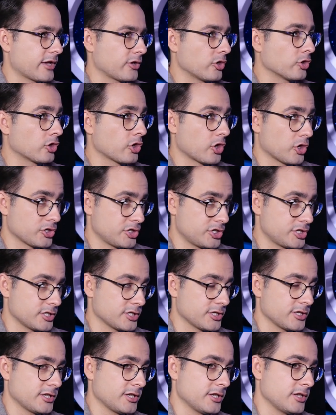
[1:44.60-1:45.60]
jako
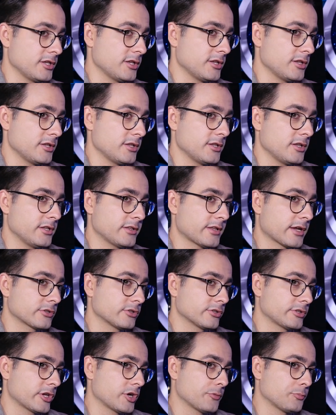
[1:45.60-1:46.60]
gość i, i tak
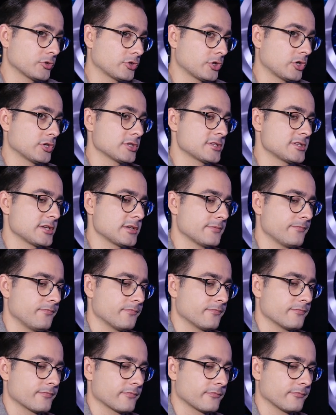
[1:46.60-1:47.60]
do tego podchodzę.
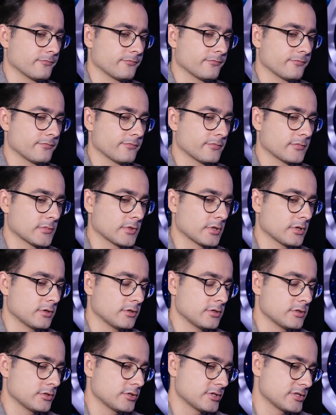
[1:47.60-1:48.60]
Mm,
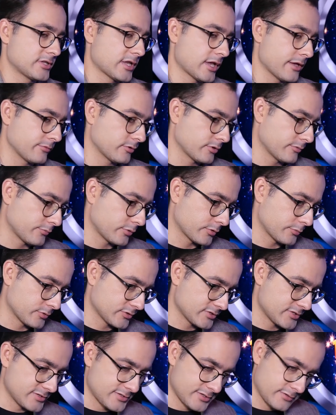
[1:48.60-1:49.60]
dostałem tą
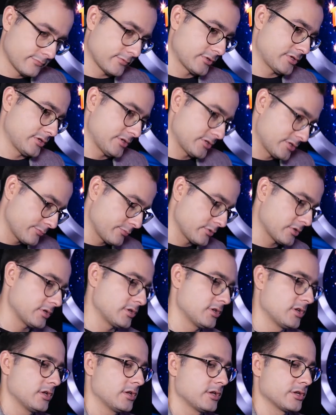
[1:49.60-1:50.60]
propozycję właśnie,
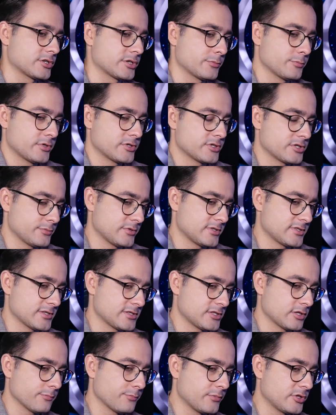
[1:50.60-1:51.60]
żeby, żeby, żeby
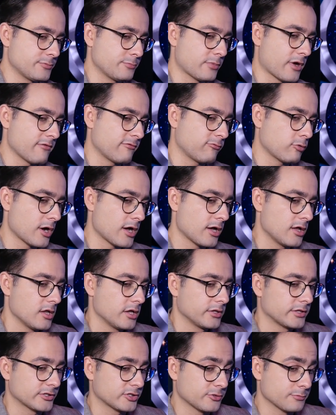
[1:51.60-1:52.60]
zastąpić Pawła,
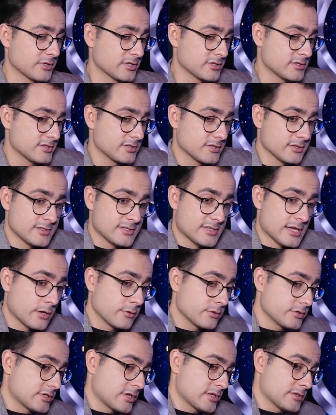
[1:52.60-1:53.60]
natomiast
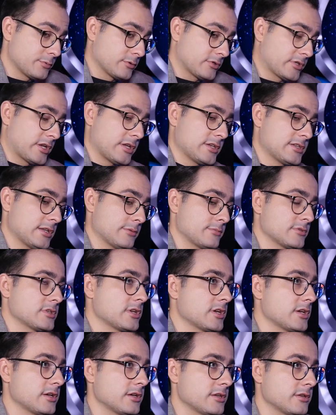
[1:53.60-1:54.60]
cały czas podkreślam,
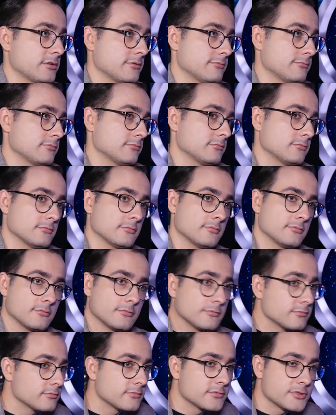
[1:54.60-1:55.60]
że
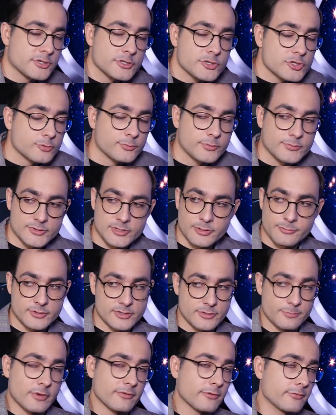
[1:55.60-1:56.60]
życzyłbym sobie,
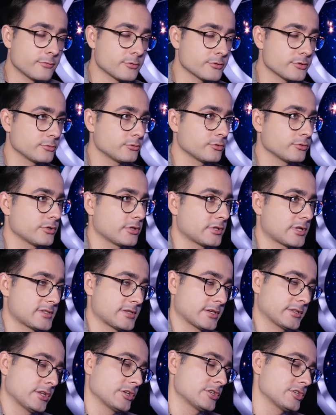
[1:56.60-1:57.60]
że Paweł wrócił tu do nas
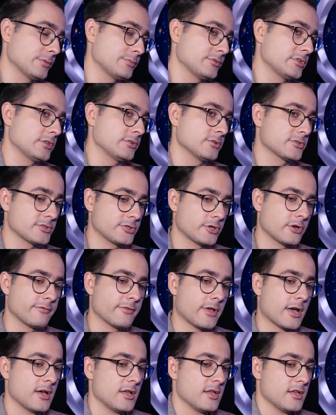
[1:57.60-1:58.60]
jak najszybciej, do
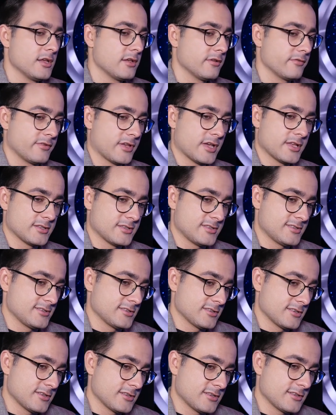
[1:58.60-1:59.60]
zdrowia, więc y,